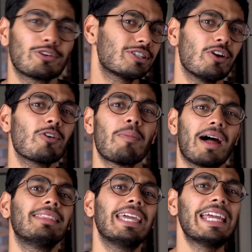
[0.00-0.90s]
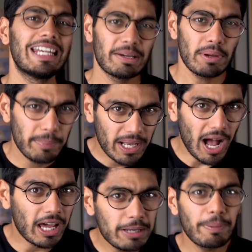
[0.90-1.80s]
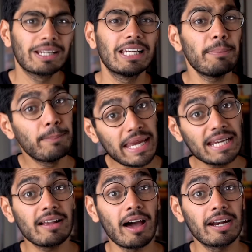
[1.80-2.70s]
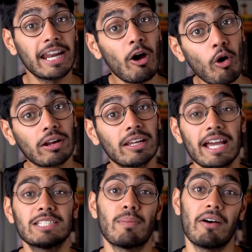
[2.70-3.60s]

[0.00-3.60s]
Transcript: कुछ लोग मानते हैं कि इंडिया में भिखारीपन के लिए मेन कारण है ऑर्गेनाइज